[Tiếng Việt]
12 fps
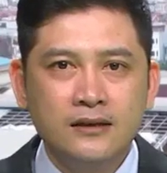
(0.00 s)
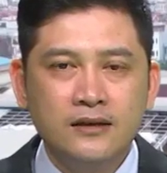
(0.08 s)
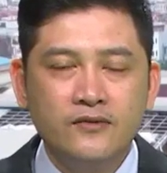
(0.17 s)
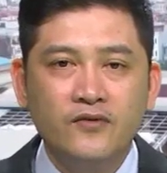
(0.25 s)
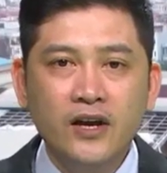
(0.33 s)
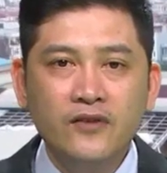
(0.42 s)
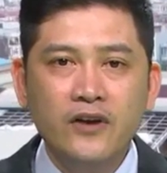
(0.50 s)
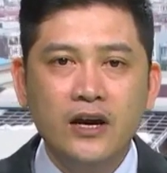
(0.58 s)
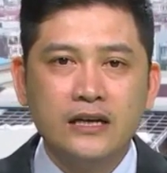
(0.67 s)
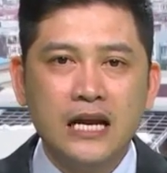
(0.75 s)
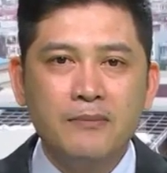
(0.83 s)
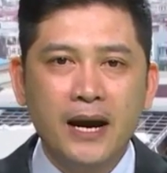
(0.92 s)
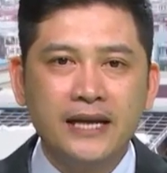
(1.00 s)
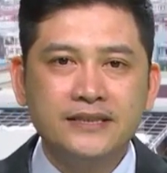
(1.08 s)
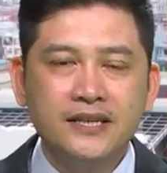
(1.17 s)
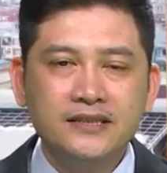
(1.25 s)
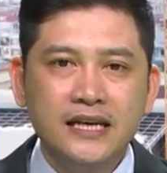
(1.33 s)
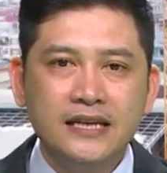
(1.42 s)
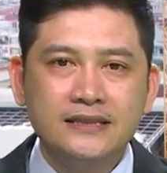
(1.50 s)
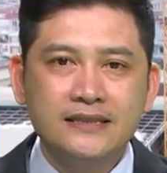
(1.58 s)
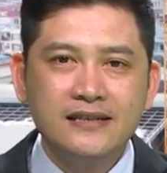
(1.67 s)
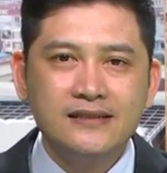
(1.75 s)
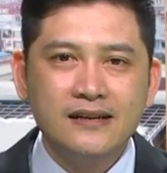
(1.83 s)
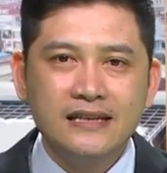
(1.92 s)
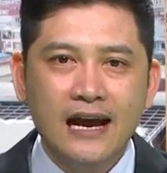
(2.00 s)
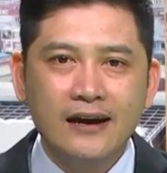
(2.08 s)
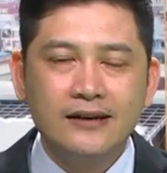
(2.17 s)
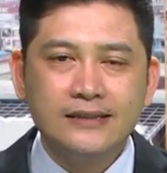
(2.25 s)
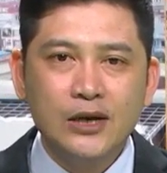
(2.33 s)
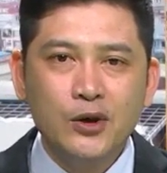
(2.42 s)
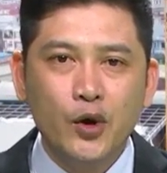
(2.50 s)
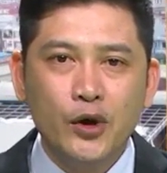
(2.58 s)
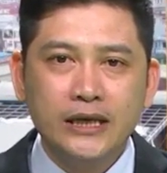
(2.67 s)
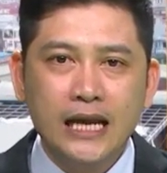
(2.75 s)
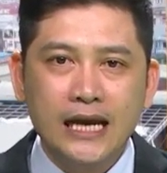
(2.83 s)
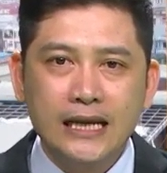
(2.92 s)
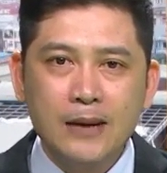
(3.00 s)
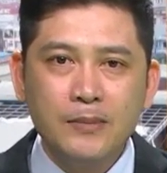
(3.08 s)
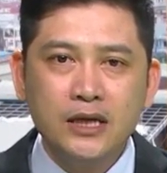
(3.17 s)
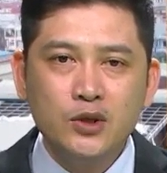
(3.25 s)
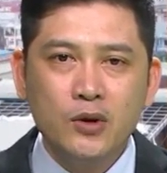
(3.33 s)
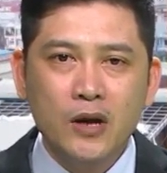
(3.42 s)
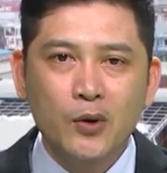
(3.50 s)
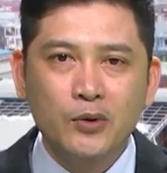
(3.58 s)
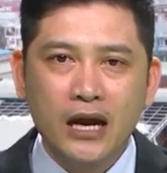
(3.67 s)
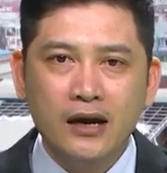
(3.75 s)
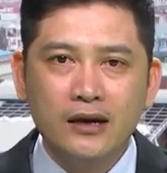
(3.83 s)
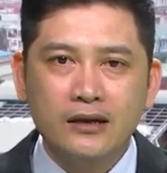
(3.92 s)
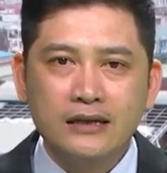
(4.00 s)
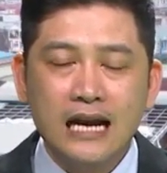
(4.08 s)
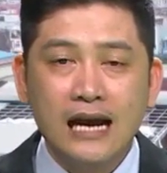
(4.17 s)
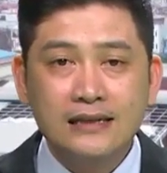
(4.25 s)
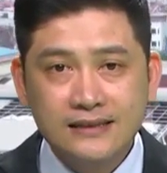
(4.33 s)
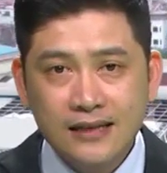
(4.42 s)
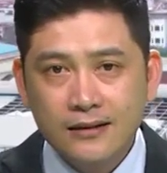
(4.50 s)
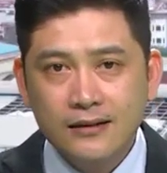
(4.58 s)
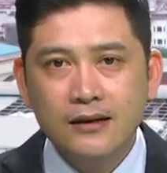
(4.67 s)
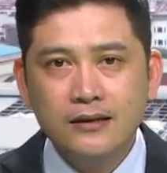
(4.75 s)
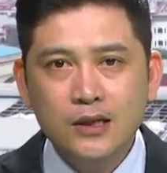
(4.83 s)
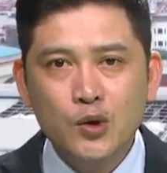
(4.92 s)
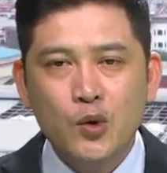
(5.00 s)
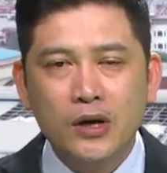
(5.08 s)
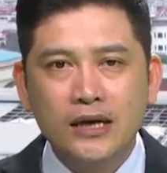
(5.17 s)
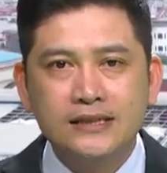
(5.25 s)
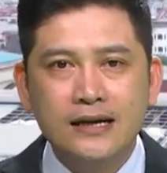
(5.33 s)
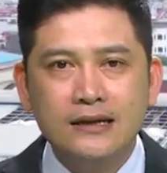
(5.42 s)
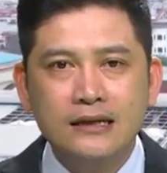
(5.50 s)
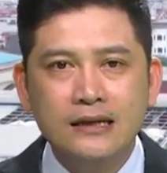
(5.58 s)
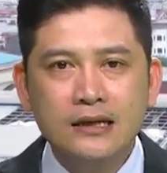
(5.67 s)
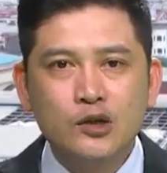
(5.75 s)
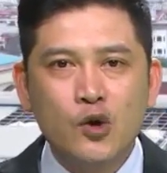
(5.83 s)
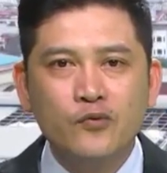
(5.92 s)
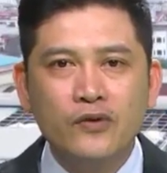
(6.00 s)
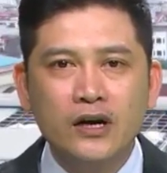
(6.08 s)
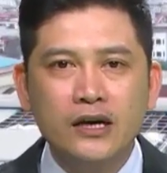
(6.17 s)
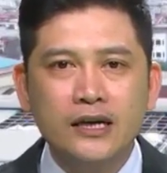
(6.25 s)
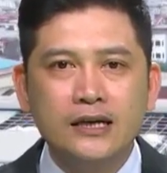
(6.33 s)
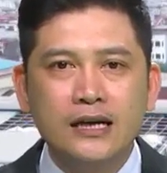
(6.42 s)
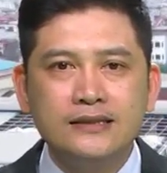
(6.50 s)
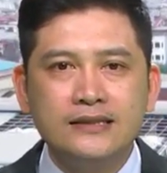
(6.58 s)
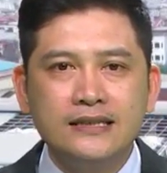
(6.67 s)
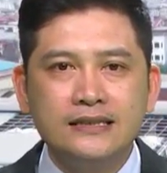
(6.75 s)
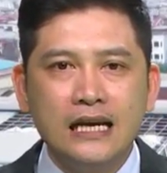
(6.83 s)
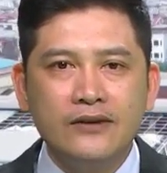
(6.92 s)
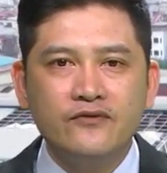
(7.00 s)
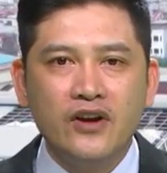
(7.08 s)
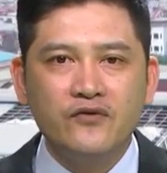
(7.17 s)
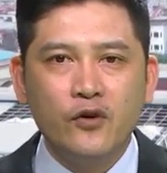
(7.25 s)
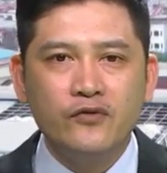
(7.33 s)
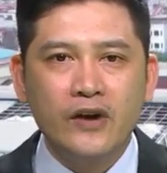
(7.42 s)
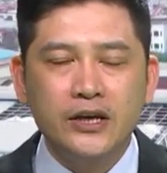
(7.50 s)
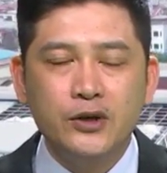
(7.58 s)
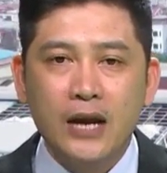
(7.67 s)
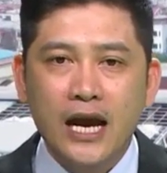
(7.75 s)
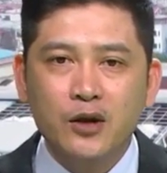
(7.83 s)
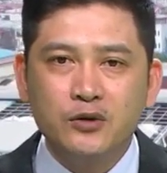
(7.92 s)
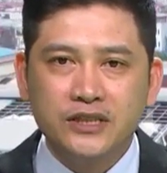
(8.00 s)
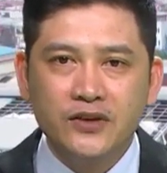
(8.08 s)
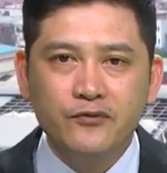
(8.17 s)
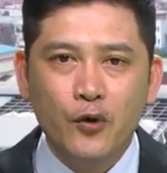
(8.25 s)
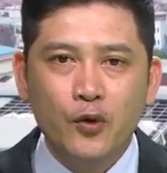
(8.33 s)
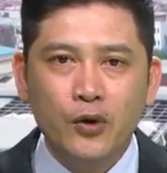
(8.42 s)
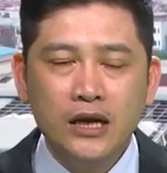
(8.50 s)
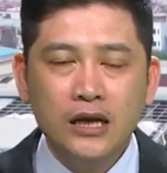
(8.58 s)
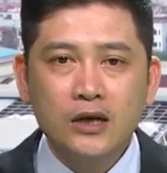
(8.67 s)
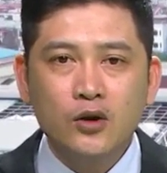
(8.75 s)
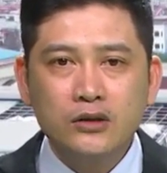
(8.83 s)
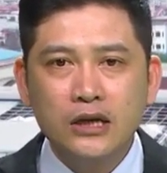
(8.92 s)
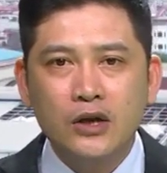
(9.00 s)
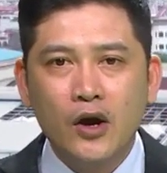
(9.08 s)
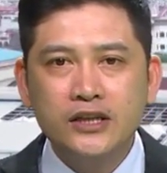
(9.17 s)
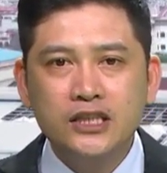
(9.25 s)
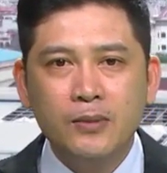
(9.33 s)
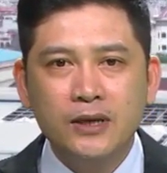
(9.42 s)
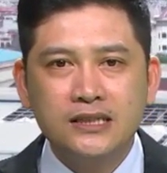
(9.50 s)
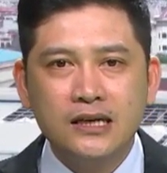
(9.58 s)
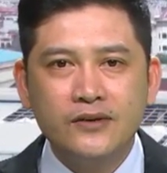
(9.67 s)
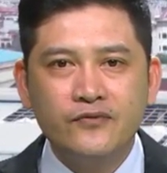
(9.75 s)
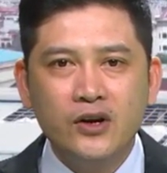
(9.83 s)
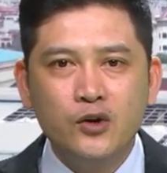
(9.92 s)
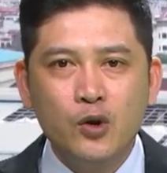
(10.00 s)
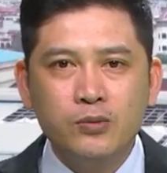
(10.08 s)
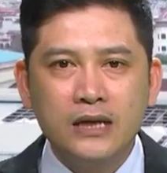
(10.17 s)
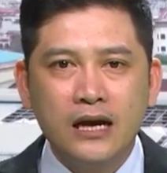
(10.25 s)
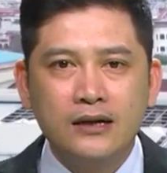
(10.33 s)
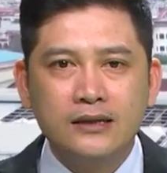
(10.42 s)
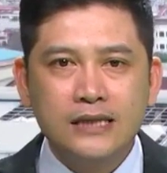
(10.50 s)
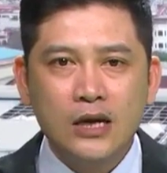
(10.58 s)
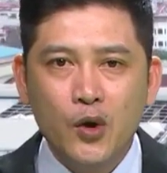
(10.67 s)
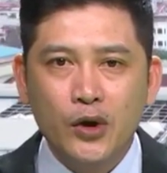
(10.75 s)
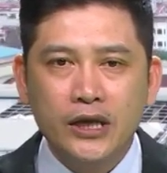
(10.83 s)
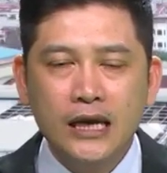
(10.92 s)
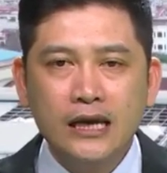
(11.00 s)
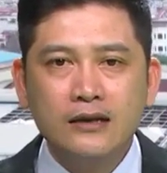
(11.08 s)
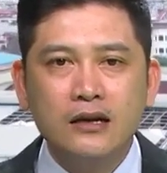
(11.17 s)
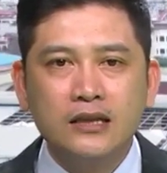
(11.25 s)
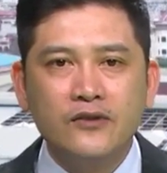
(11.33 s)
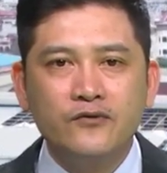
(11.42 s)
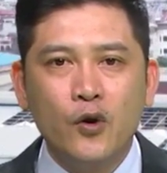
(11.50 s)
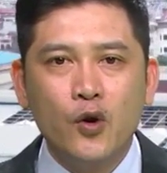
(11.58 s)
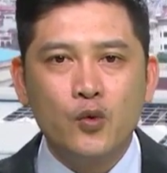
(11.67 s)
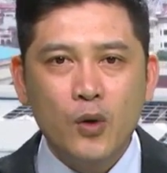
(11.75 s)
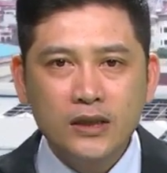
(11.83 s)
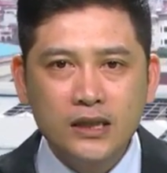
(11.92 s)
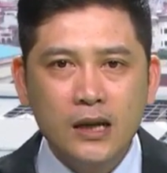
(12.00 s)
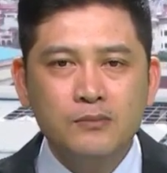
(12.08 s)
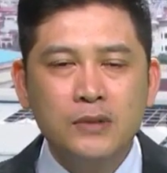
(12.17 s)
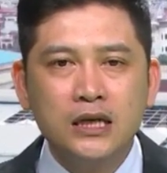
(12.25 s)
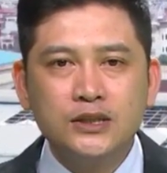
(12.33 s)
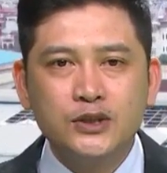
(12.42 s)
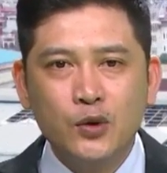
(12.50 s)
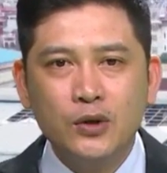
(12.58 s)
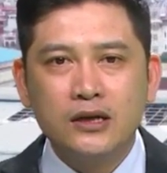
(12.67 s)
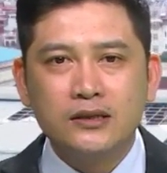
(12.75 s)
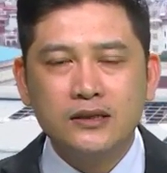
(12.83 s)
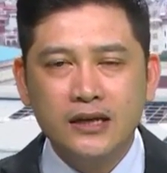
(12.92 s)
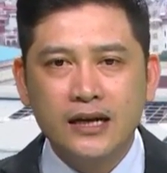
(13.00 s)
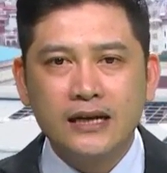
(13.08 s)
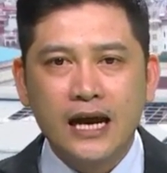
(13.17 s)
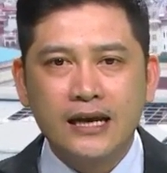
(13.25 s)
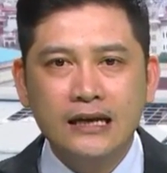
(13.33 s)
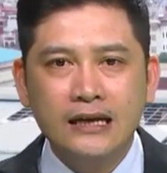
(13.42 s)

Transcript: Với việc đẩy mạnh chương trình xây dựng nhà ở xã hội để đáp ứng nhu cầu nhà ở đang rất lớn của người dân, cùng với các chính sách về vốn vay ưu đãi của chính phủ, có thể nói chưa bao giờ phân khúc nhà ở xã hội được thành phố quan tâm dồn lực như hiện nay,